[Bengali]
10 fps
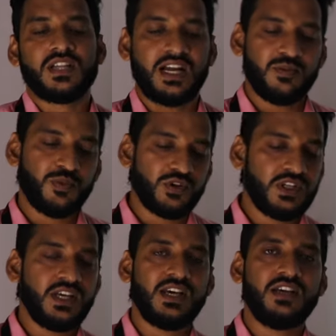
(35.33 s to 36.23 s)
তারা
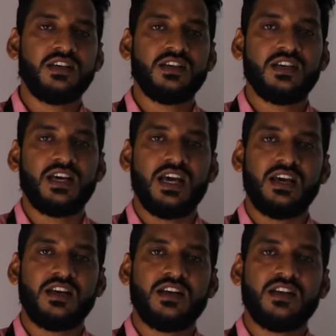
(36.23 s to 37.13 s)
প্রত্যেকেই
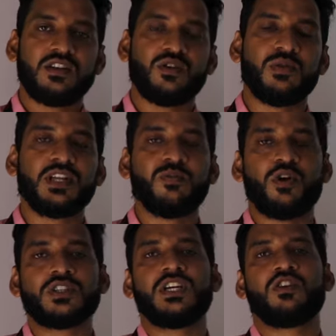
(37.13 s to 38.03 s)
তোমাদের
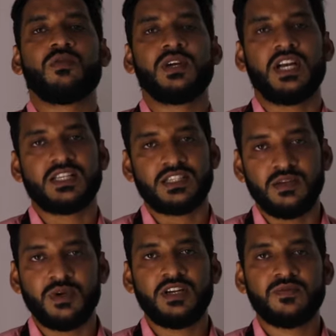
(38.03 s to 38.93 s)
পর্যায়ক্রমে ক্লাস
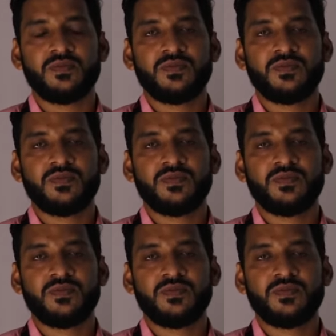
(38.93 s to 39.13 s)
নেবে